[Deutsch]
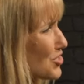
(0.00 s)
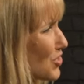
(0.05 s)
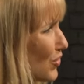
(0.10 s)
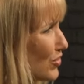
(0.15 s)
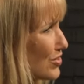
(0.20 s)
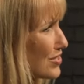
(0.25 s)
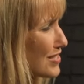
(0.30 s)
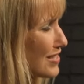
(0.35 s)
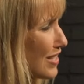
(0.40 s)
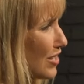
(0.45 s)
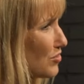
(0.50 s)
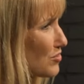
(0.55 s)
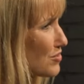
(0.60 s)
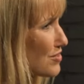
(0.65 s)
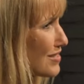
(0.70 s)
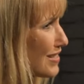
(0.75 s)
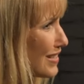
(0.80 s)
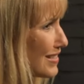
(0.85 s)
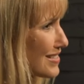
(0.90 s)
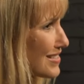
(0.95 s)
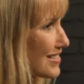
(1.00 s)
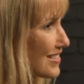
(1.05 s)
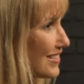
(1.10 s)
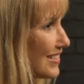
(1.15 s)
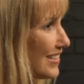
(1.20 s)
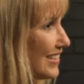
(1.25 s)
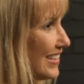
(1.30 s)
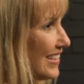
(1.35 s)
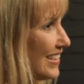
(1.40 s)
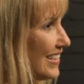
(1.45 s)
Chance
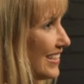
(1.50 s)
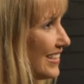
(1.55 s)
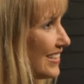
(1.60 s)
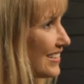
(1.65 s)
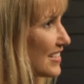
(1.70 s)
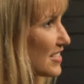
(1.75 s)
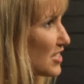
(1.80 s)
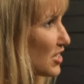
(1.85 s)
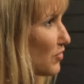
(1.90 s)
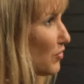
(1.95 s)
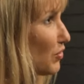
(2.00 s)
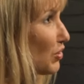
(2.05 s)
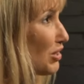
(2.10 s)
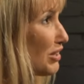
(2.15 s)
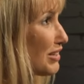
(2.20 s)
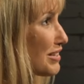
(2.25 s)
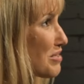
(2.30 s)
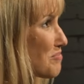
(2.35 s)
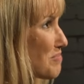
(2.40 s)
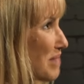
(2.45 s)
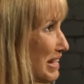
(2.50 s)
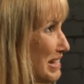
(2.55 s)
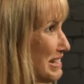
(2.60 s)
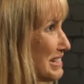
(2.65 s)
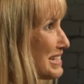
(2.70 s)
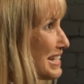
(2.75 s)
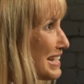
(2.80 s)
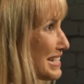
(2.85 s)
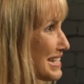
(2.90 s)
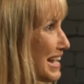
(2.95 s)
auslassen, dass ich wirklich am
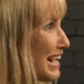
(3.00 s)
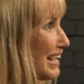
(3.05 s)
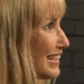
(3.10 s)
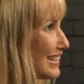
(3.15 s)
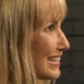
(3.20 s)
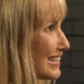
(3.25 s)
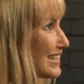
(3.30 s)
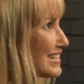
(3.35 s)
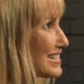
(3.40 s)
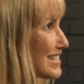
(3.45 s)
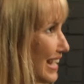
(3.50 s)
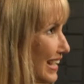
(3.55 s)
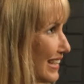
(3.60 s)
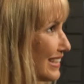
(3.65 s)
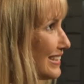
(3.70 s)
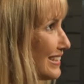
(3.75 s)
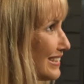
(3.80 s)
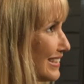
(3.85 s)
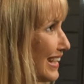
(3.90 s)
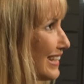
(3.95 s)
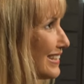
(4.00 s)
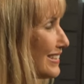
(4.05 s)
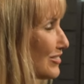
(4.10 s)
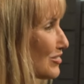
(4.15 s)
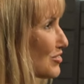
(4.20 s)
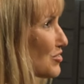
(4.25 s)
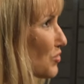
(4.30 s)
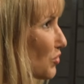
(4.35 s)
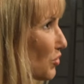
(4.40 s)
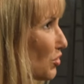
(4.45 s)
Ende der Tage dann sagen
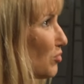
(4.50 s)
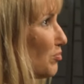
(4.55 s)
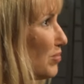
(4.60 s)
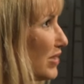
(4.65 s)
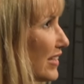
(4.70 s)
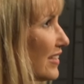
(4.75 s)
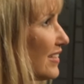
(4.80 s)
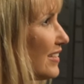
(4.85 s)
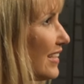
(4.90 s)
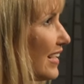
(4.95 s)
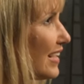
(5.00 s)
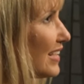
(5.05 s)
kann und zurückblicken